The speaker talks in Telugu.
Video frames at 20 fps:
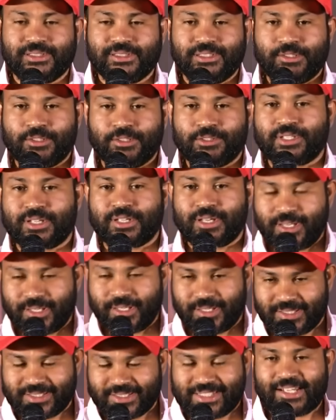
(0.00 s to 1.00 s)
ఈరోజే
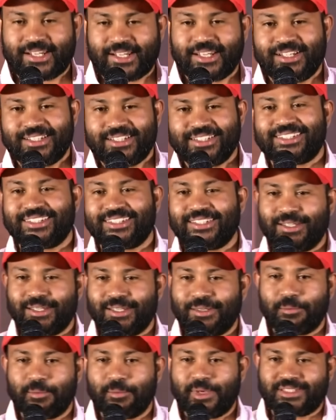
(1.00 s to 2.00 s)
చెన్నై నుంచి
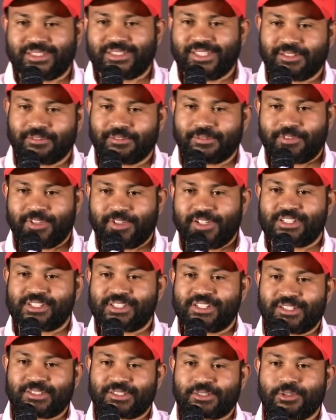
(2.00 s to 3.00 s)
మిక్సింగ్ ఫినిష్
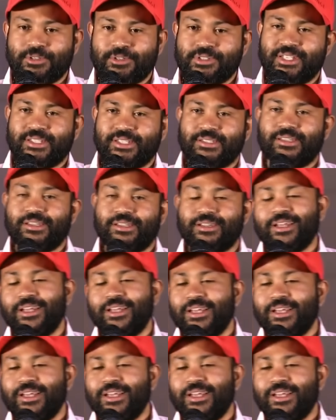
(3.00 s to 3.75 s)
చేసుకుని వచ్చాను సార్